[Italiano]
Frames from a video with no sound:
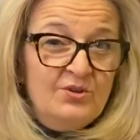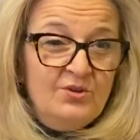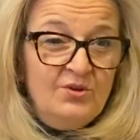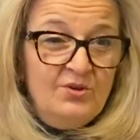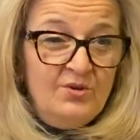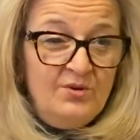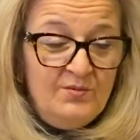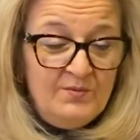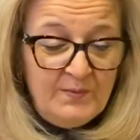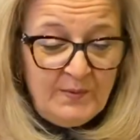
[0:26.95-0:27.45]

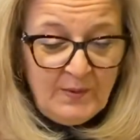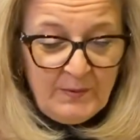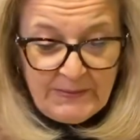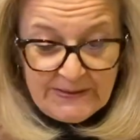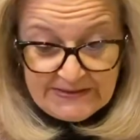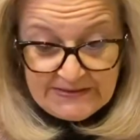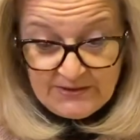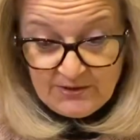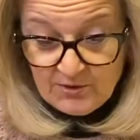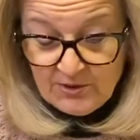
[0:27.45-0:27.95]
un po'
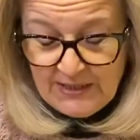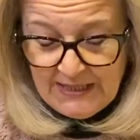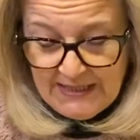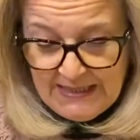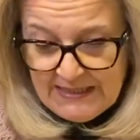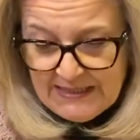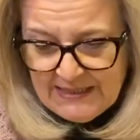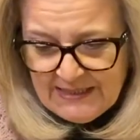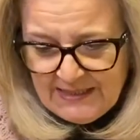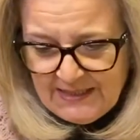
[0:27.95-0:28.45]

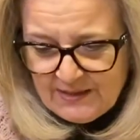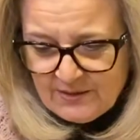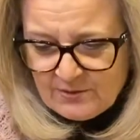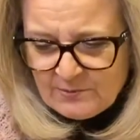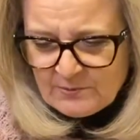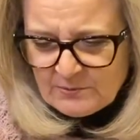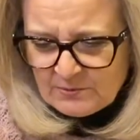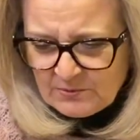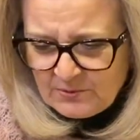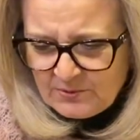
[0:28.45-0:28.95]
particolare che
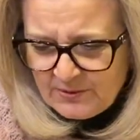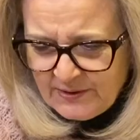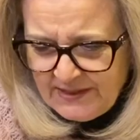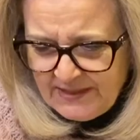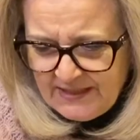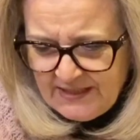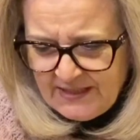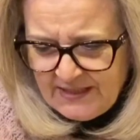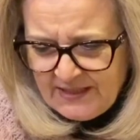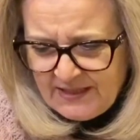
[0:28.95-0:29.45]

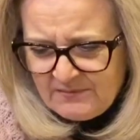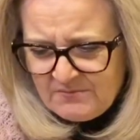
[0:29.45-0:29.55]
comunque